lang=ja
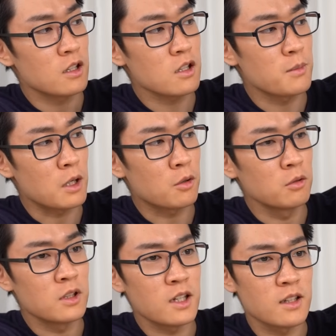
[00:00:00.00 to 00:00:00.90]
例えば
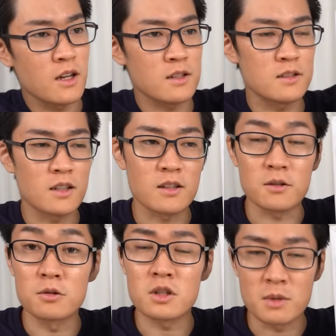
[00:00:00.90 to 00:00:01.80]
こんな電圧だった
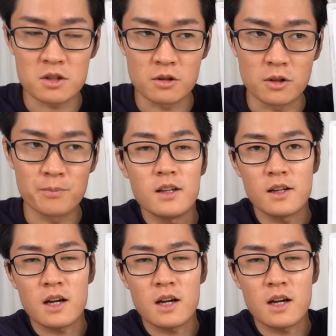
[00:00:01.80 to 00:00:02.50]
としましょう。